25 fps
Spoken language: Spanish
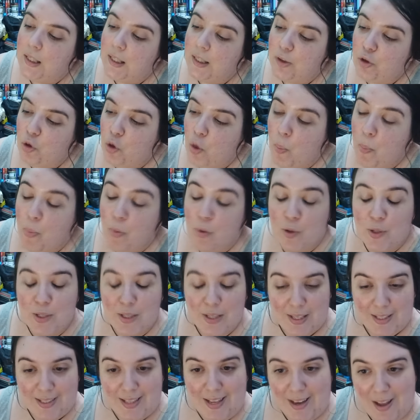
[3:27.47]
Entonces,
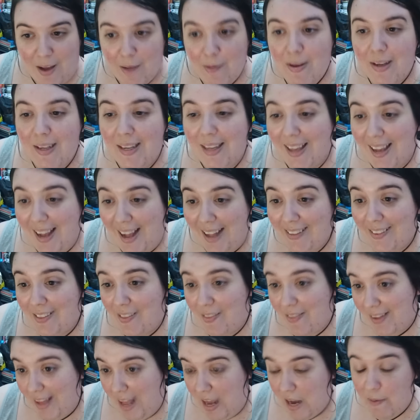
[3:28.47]
pues estaría bien que
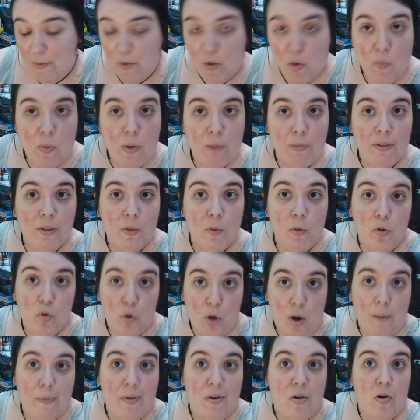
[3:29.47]
antes de que acabe
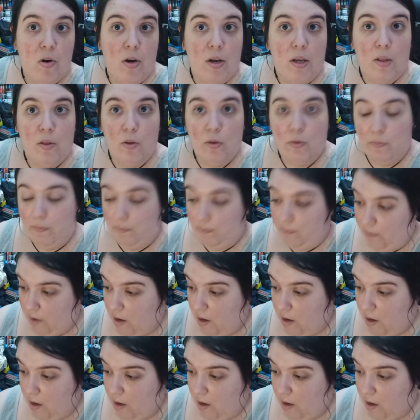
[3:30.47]
2024 haberlo leído,